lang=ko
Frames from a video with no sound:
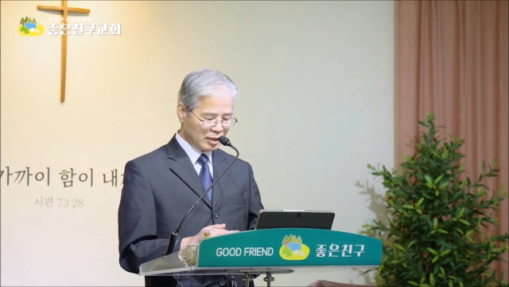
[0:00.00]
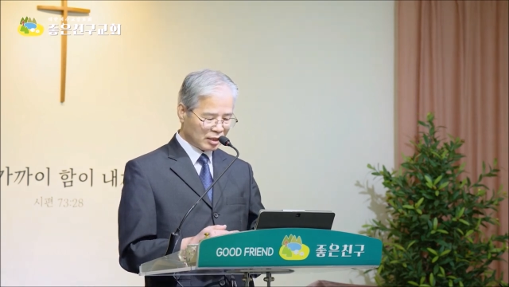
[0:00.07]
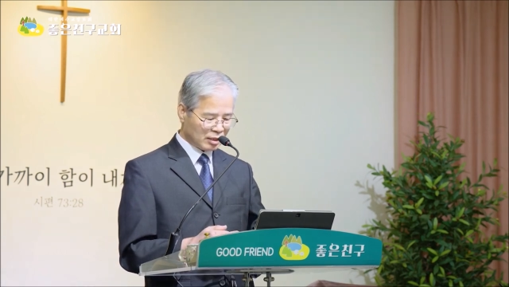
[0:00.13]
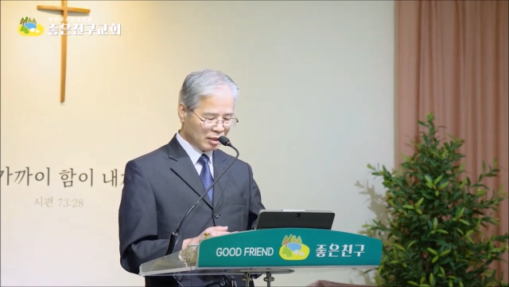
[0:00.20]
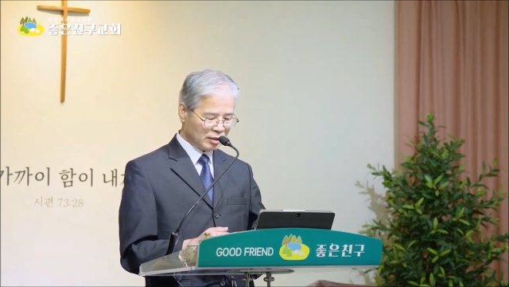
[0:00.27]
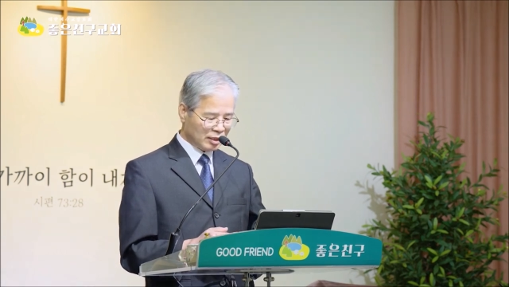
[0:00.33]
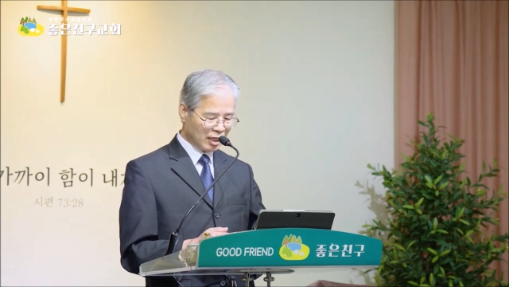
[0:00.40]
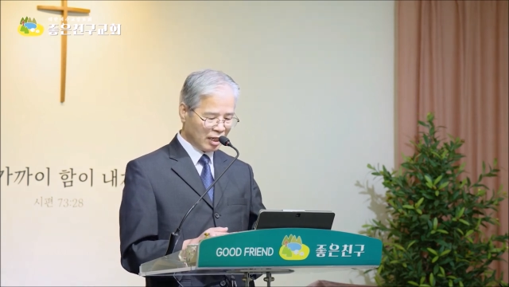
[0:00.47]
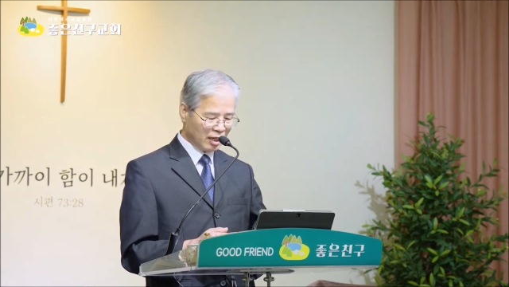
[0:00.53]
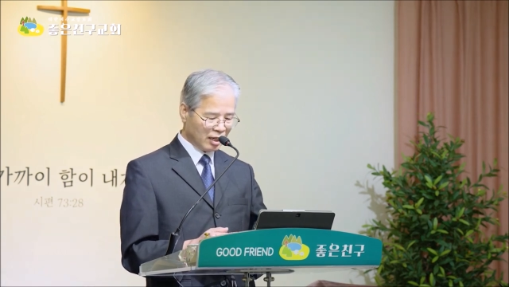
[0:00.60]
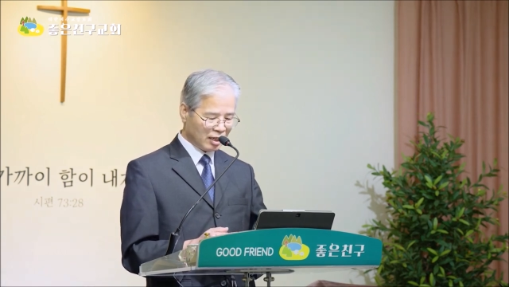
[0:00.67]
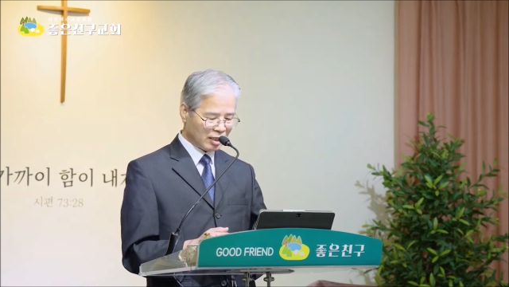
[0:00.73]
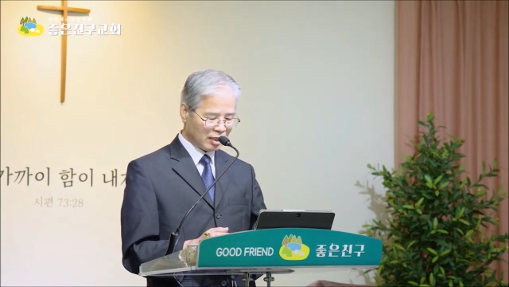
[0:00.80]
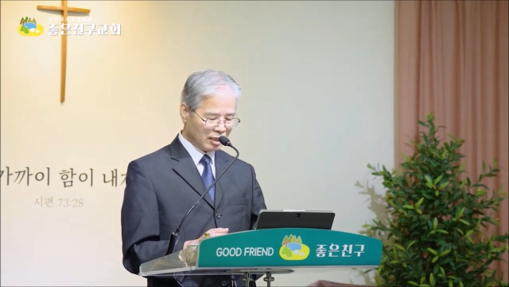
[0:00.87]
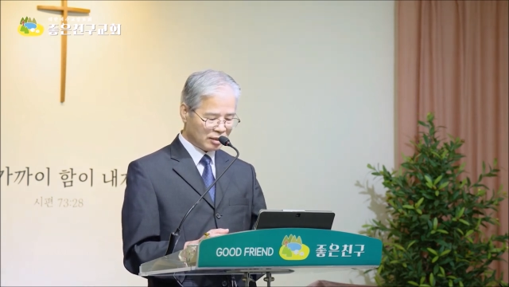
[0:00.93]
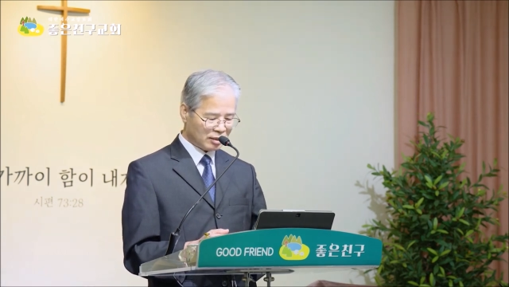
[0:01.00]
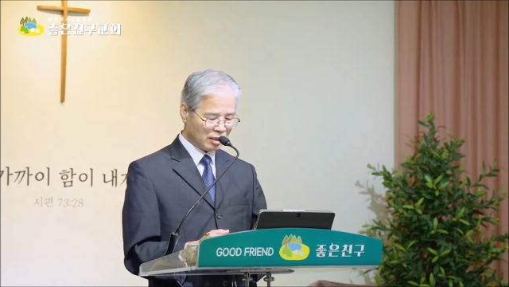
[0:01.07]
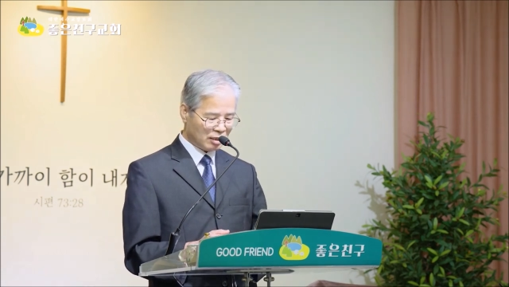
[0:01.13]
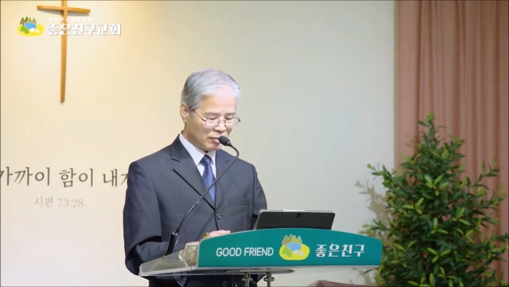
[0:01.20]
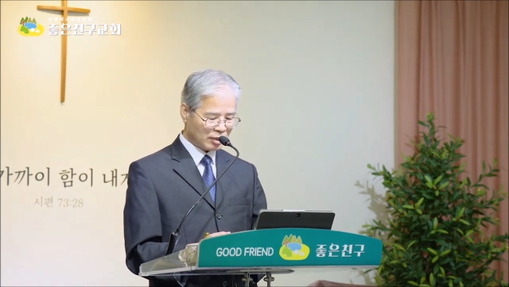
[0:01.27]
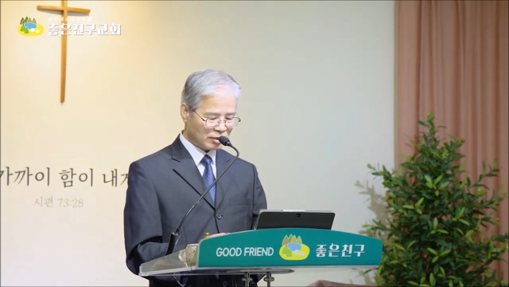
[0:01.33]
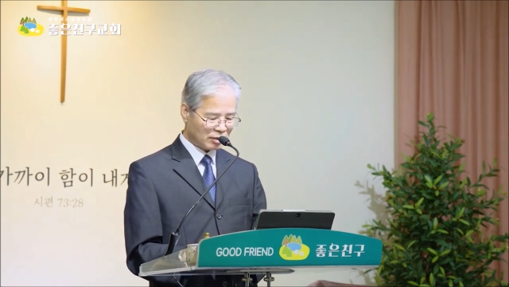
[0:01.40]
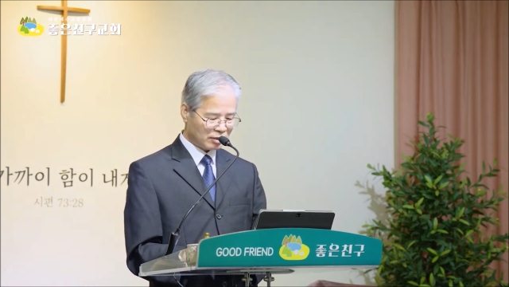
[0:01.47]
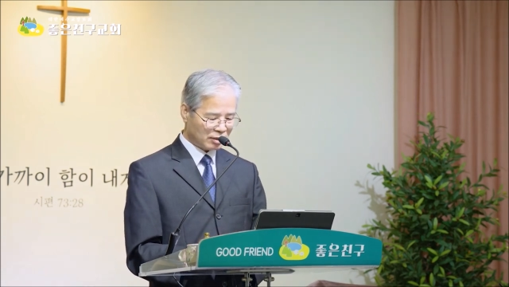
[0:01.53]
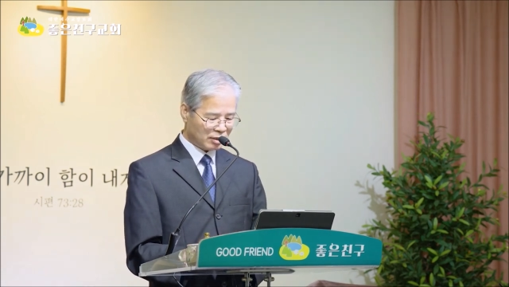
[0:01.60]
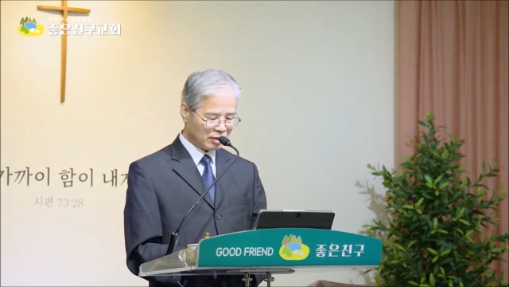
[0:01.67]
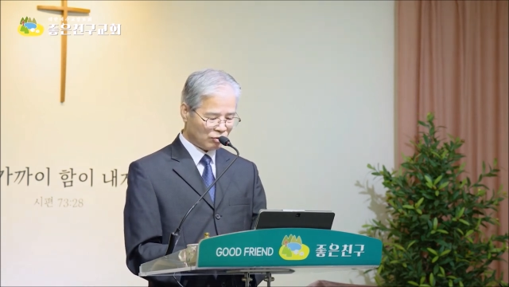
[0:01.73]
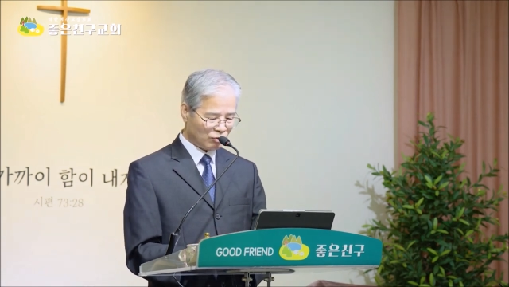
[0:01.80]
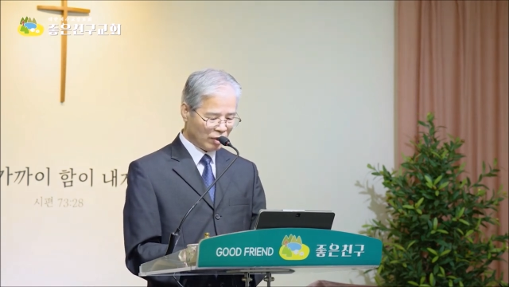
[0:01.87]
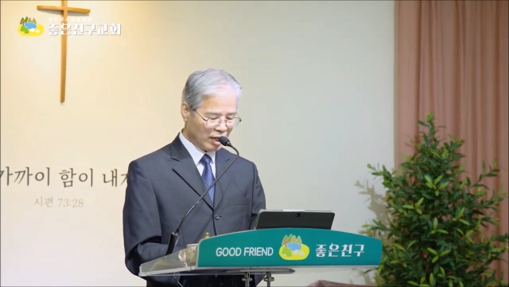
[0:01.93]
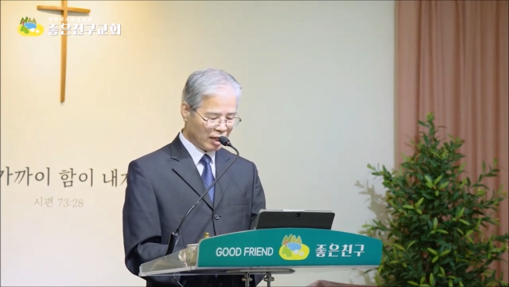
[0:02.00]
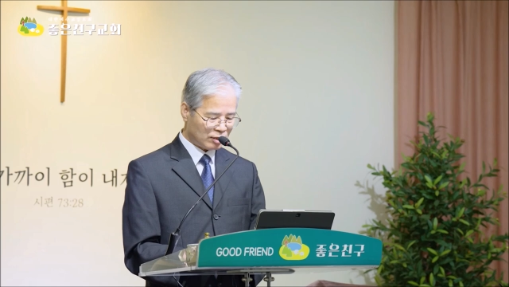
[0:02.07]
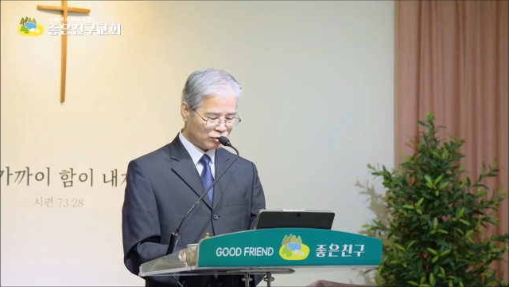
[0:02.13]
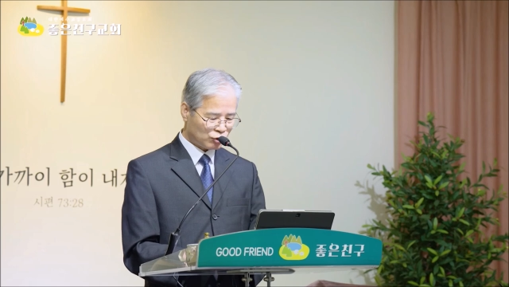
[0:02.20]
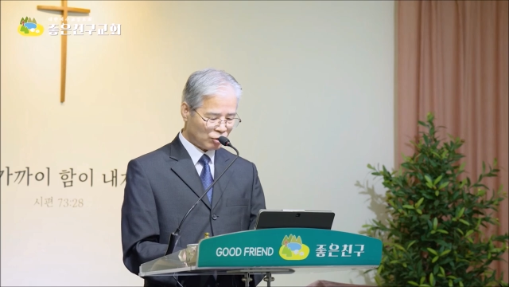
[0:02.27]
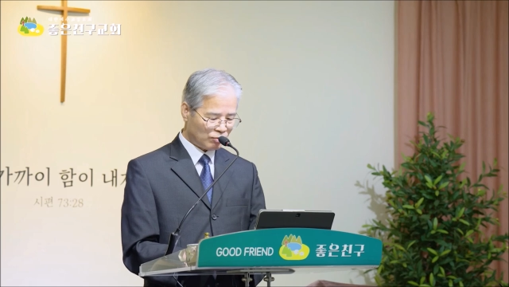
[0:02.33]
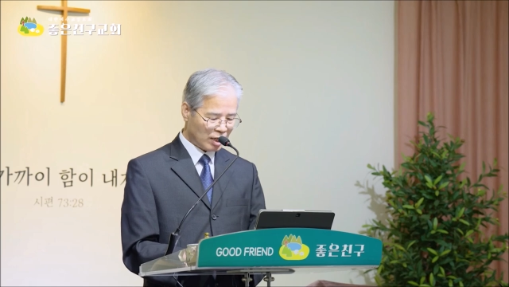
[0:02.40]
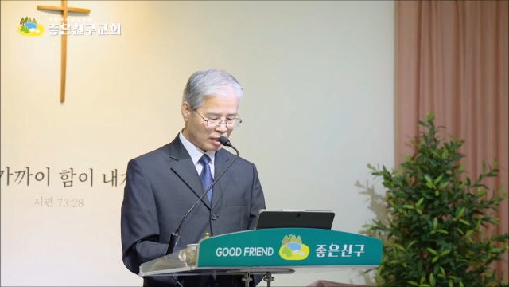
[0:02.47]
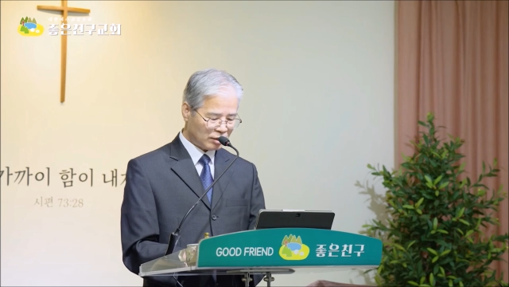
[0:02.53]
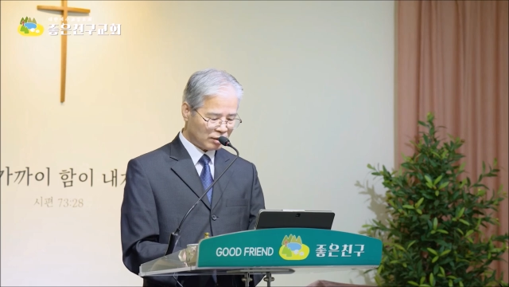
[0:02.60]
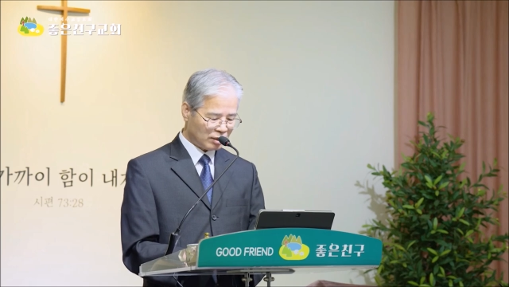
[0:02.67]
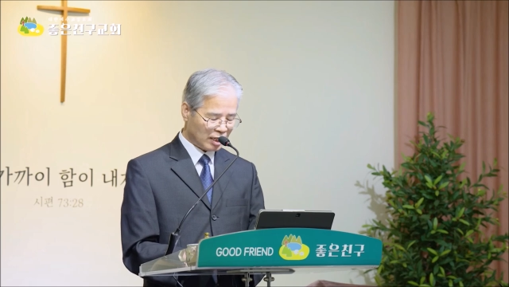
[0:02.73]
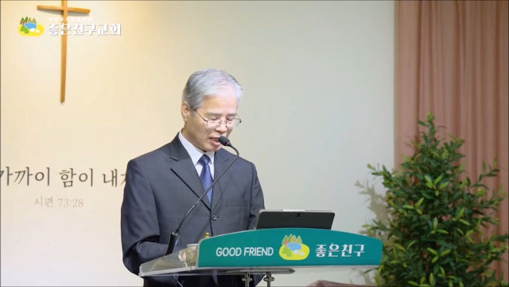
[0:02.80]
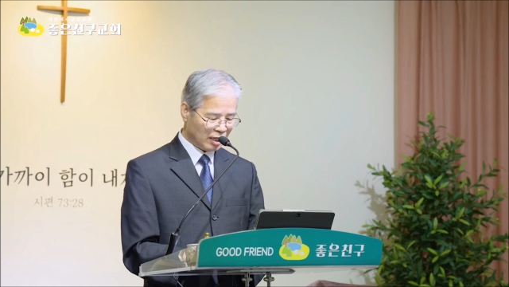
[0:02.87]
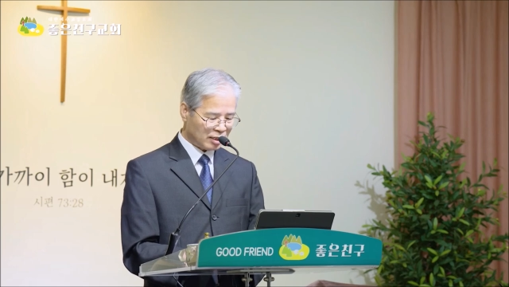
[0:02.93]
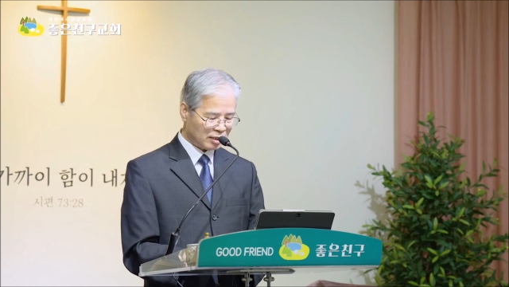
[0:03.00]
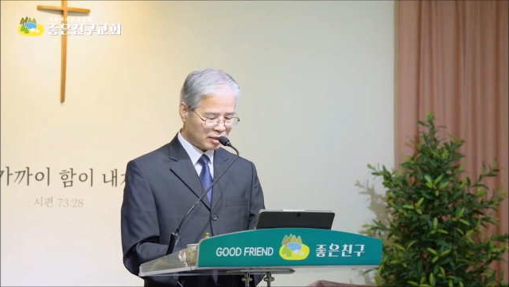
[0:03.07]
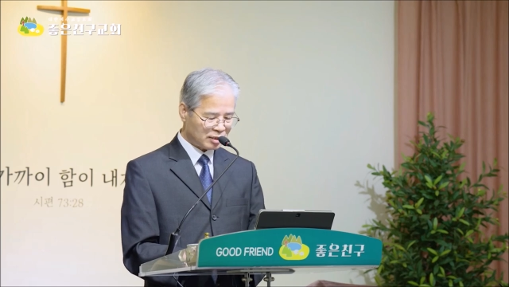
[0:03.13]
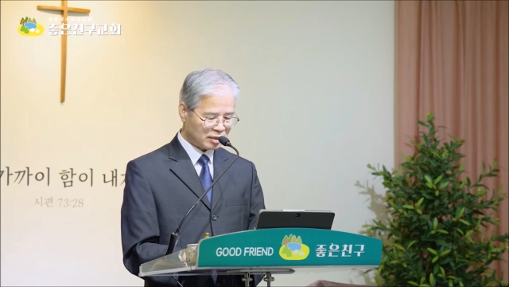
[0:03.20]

그런데 이스라엘 백성들은 왜 초막절에